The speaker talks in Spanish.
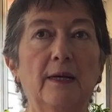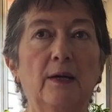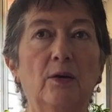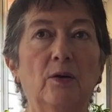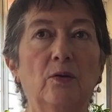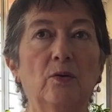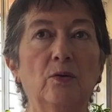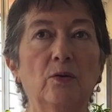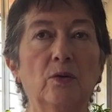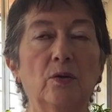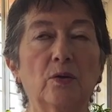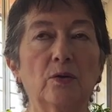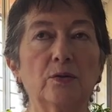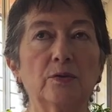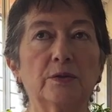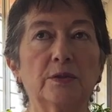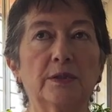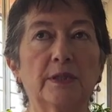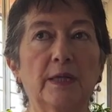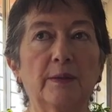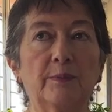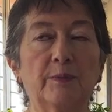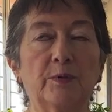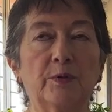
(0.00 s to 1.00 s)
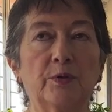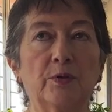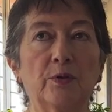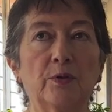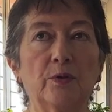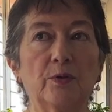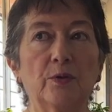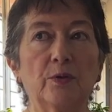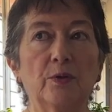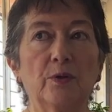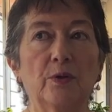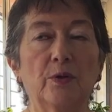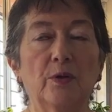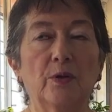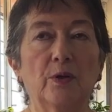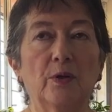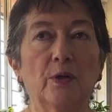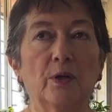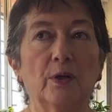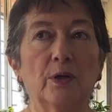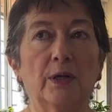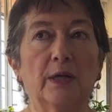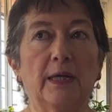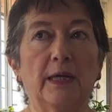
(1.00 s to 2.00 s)
un concepto
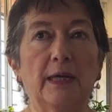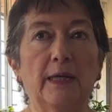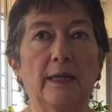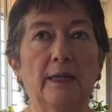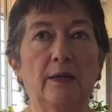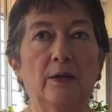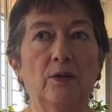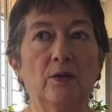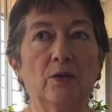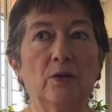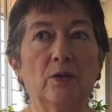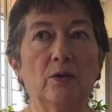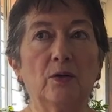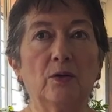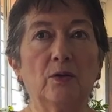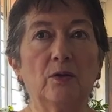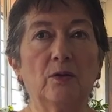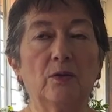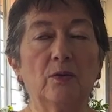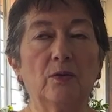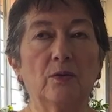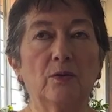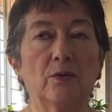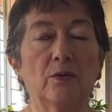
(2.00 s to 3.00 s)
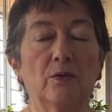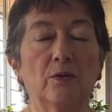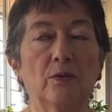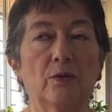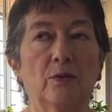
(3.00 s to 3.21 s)
que no,